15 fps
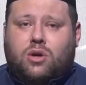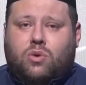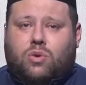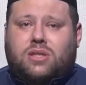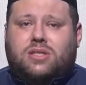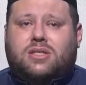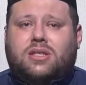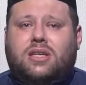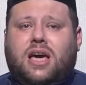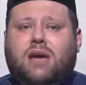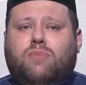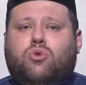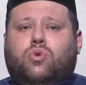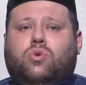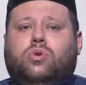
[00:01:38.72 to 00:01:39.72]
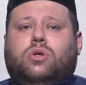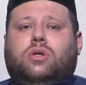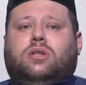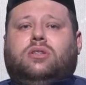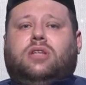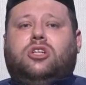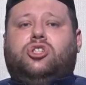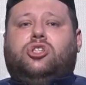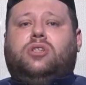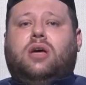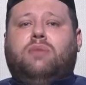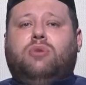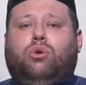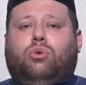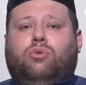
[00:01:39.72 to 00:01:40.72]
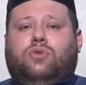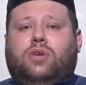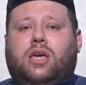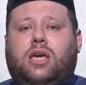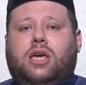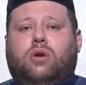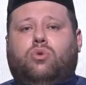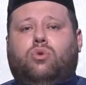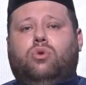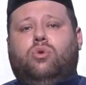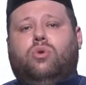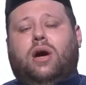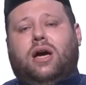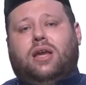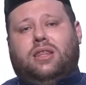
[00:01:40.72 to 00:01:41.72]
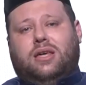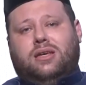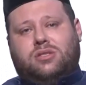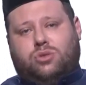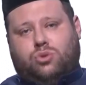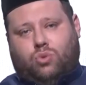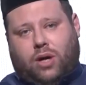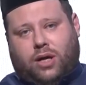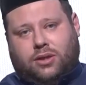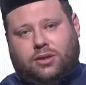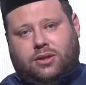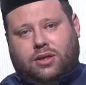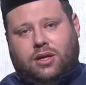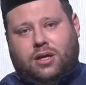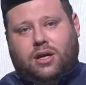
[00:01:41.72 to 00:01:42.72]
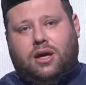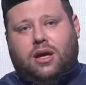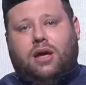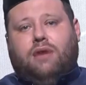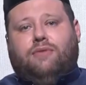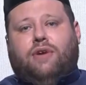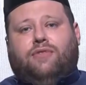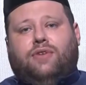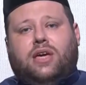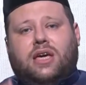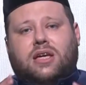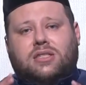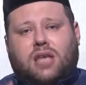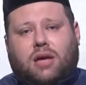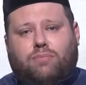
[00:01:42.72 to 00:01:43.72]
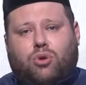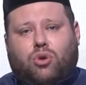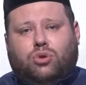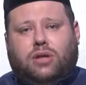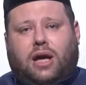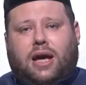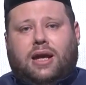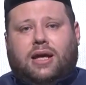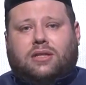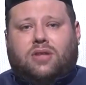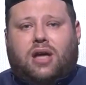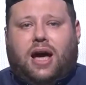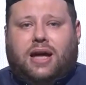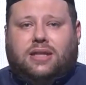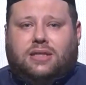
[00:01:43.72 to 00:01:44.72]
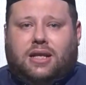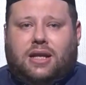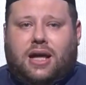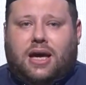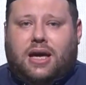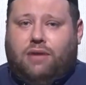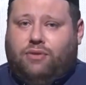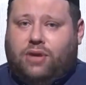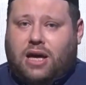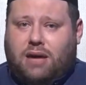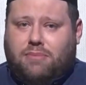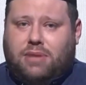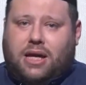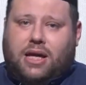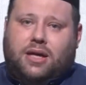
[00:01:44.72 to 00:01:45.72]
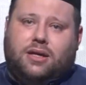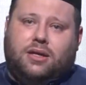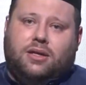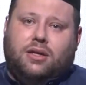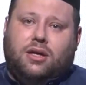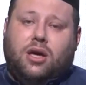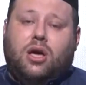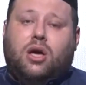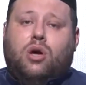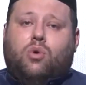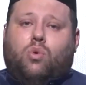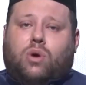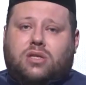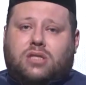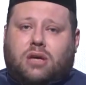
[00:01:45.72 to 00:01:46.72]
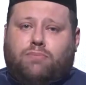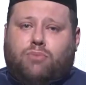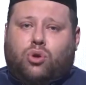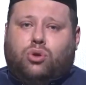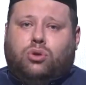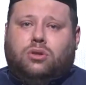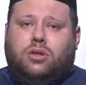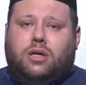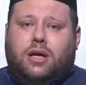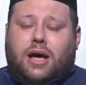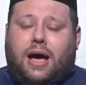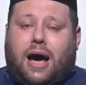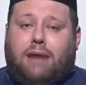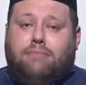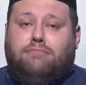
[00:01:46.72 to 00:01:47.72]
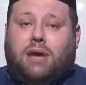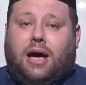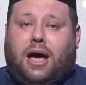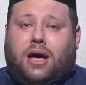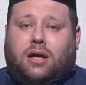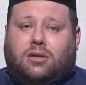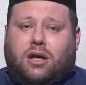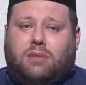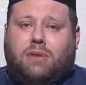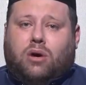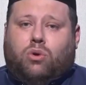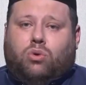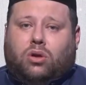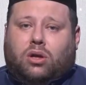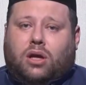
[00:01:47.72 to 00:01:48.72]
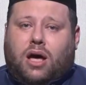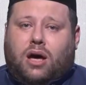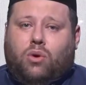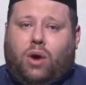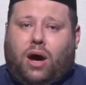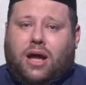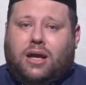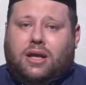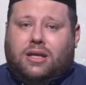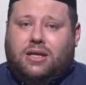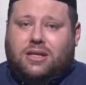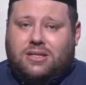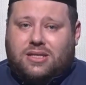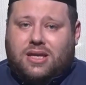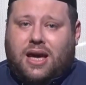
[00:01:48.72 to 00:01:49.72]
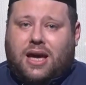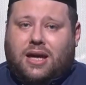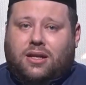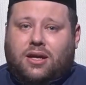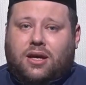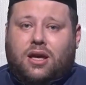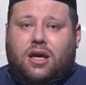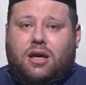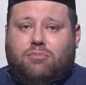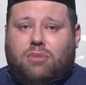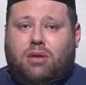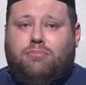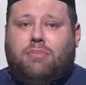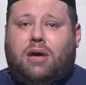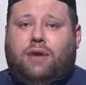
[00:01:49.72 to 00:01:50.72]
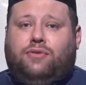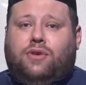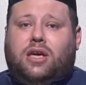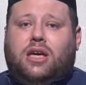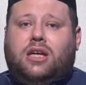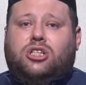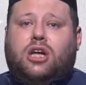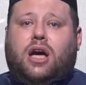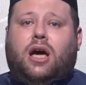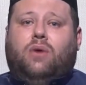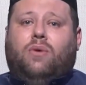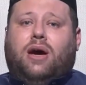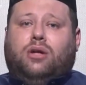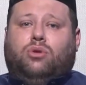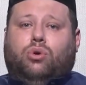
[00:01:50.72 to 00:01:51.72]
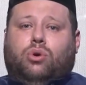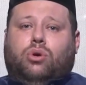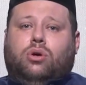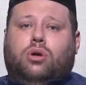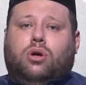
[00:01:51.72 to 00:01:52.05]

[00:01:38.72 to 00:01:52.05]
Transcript: والصيام تجتمع فيه كل هذه الصور ففيه صبر على طاعه الله في امره وصبر عما حرمه الله على الانسان مما فيه شهواته